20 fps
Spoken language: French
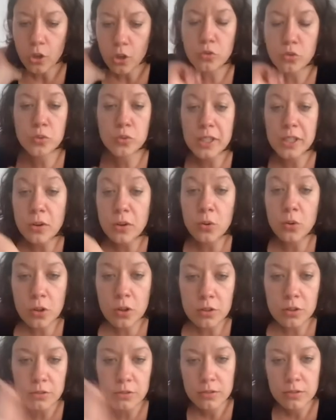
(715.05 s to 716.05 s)
tous les
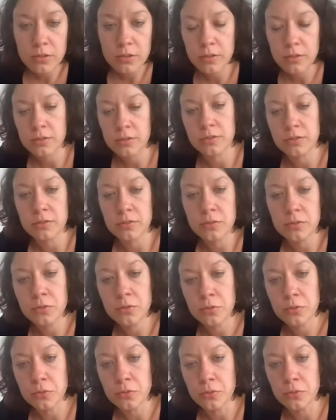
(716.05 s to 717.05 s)
rôles euh,
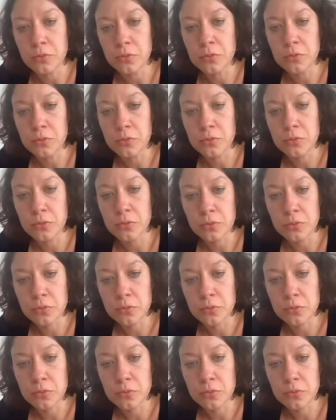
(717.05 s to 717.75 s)
de,